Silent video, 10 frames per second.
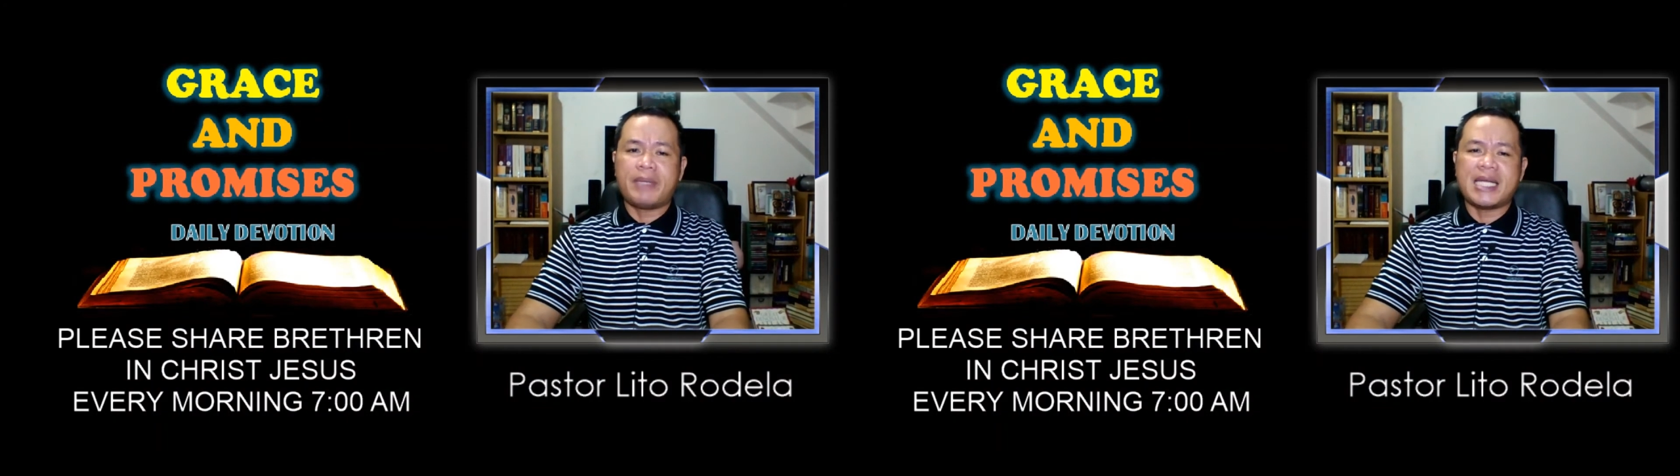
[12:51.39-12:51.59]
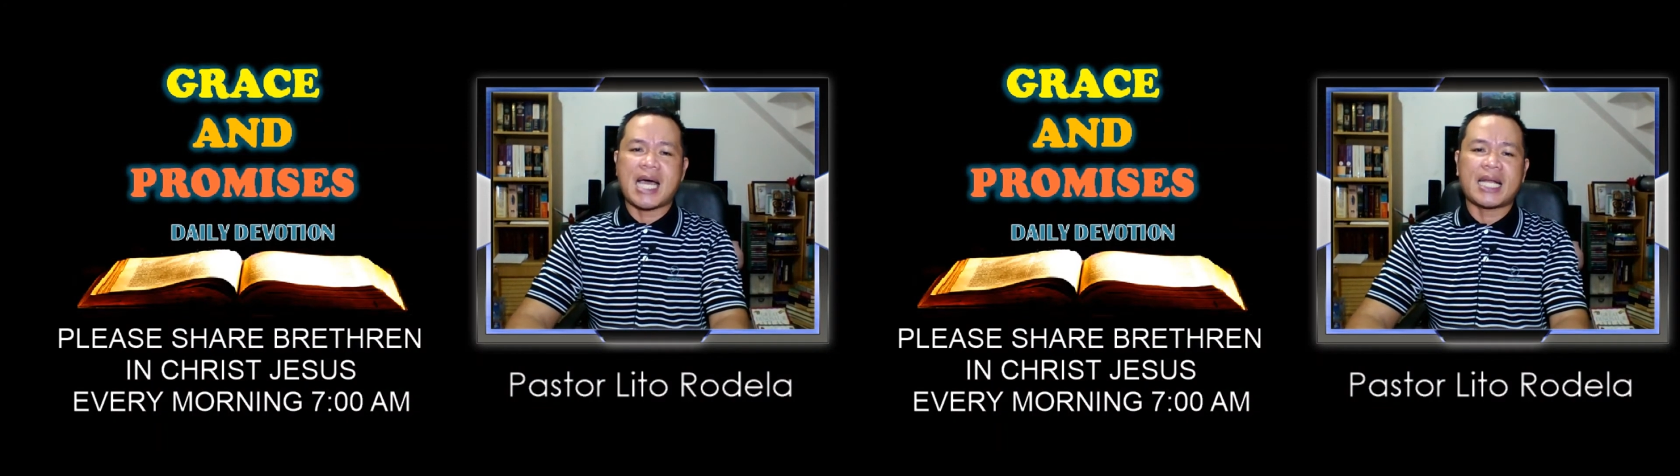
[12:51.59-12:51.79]

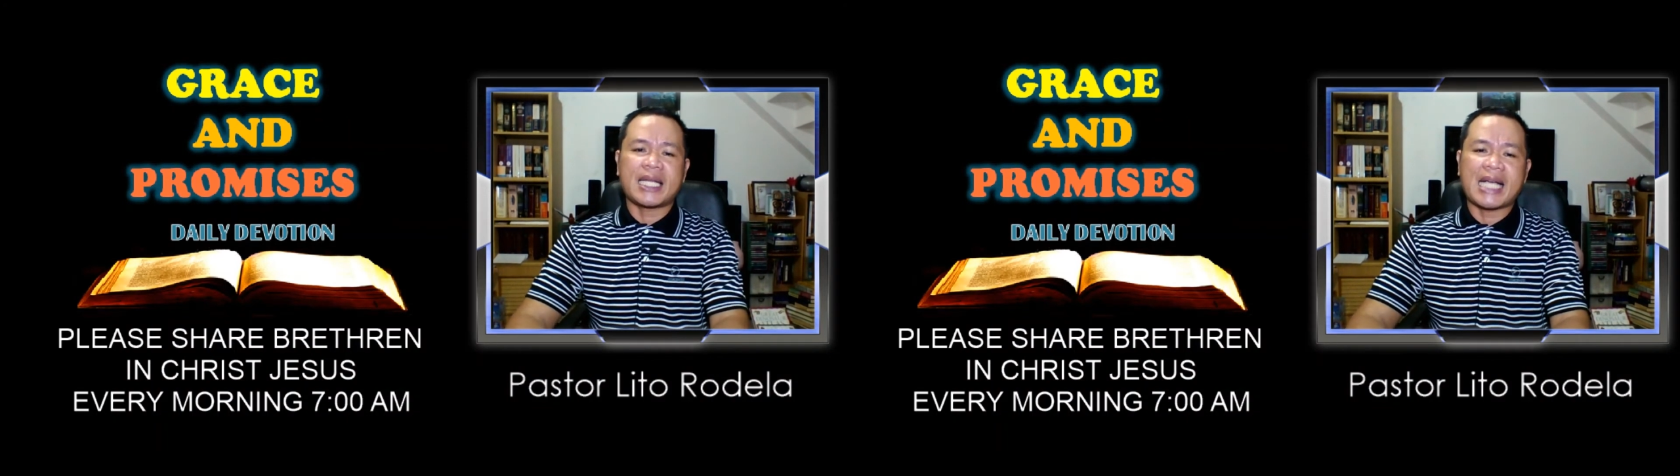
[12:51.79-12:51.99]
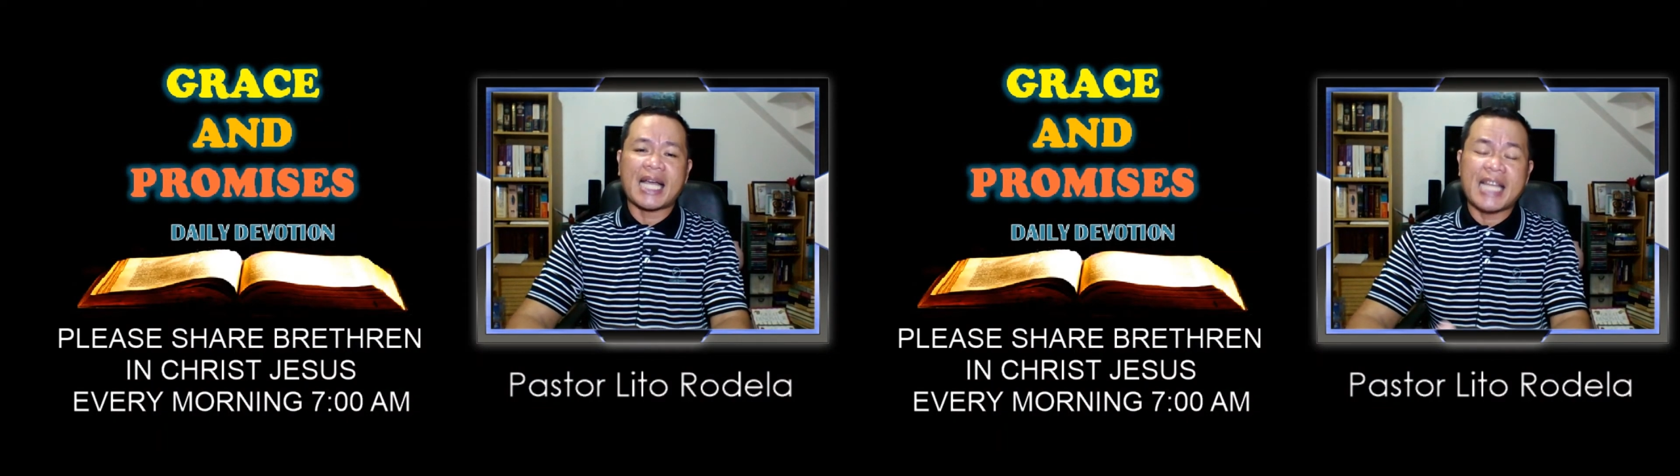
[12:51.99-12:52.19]

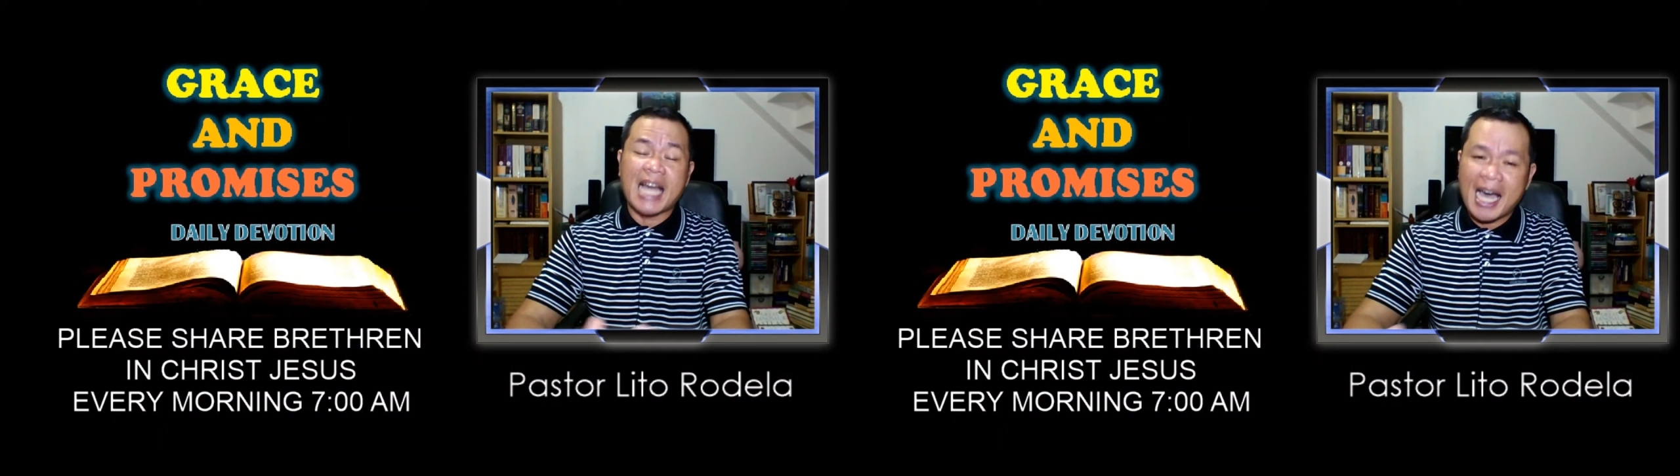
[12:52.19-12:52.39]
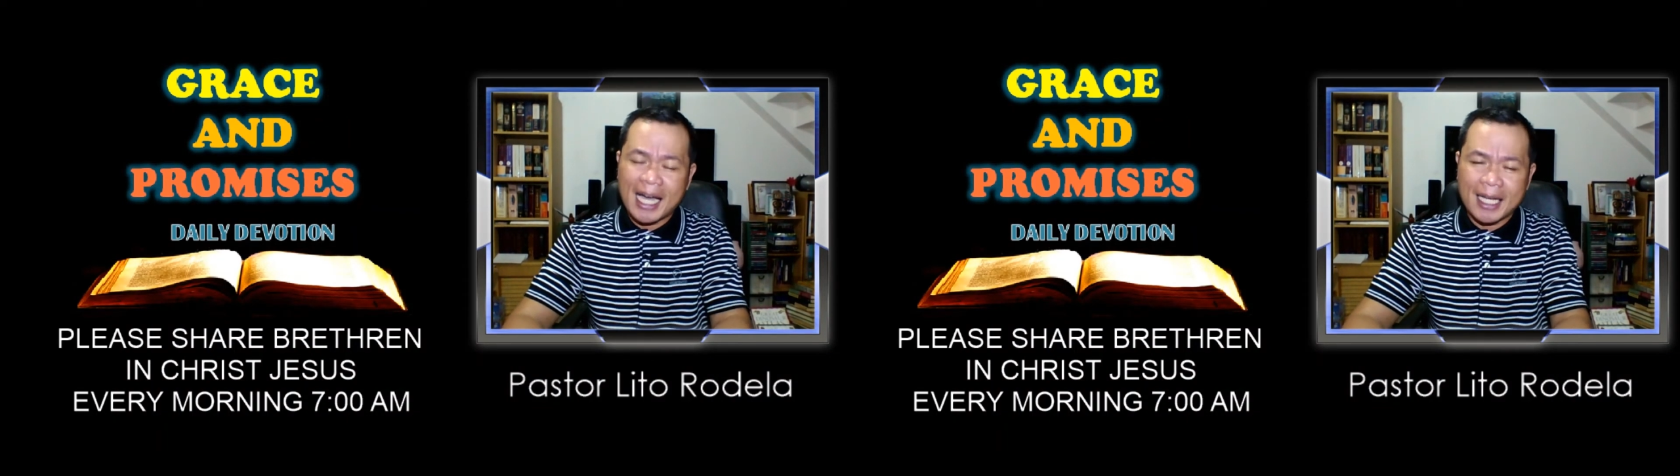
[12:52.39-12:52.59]

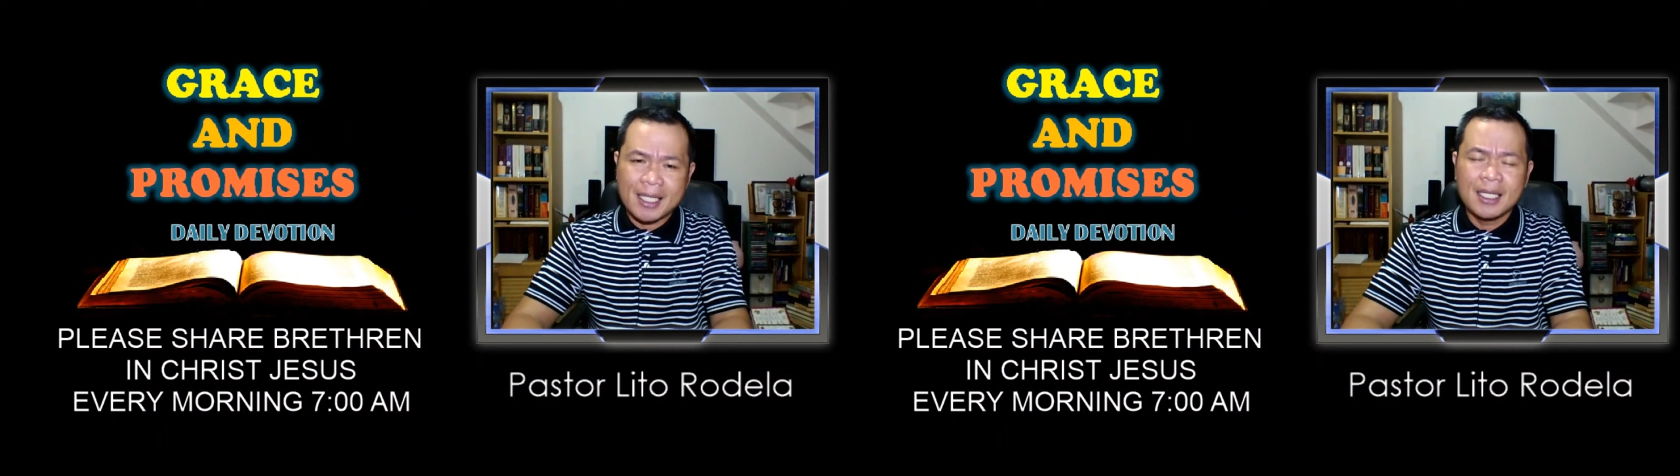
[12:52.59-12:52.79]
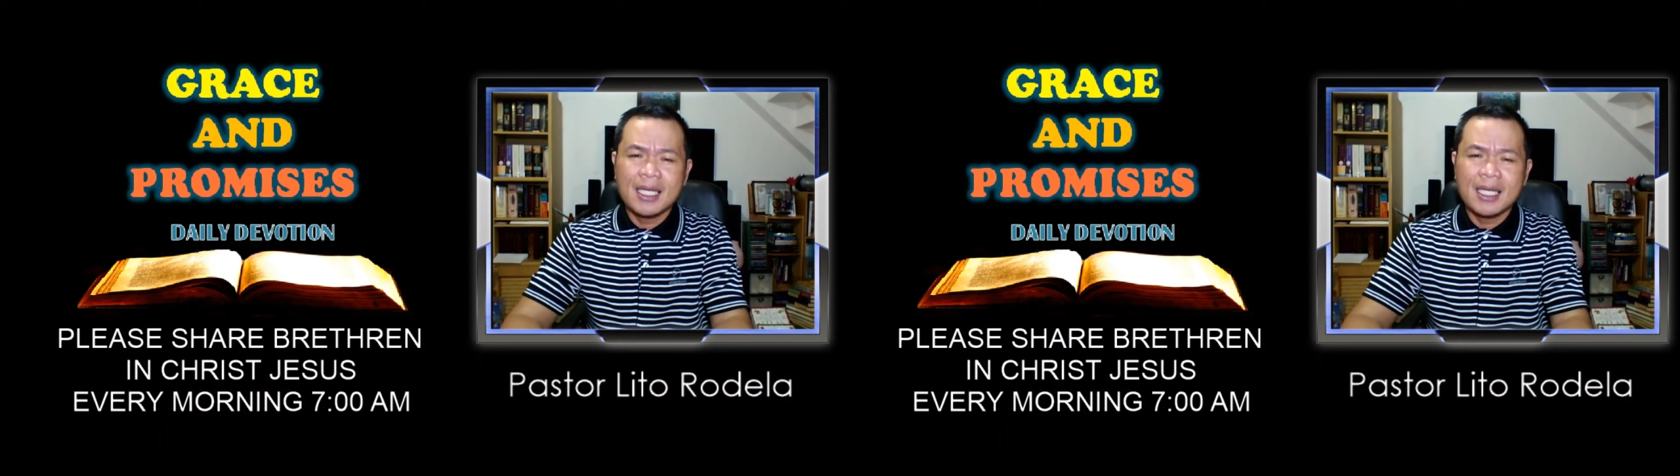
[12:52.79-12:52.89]
binarikadahan.